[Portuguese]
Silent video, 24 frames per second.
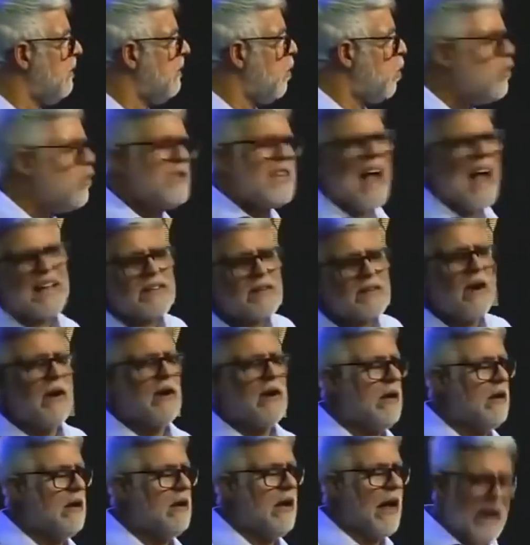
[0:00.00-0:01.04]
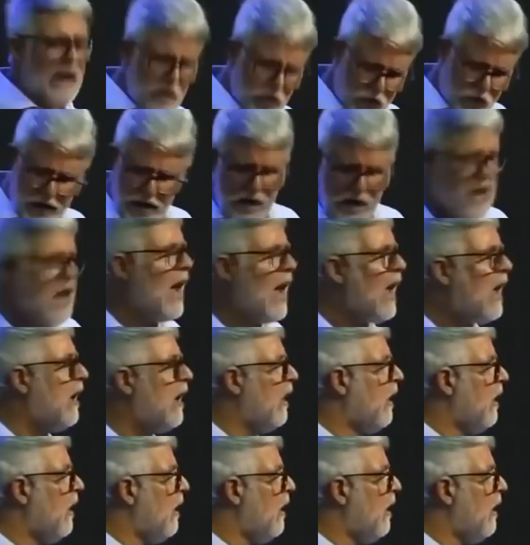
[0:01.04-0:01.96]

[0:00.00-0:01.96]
Um nada. É isso que ele é.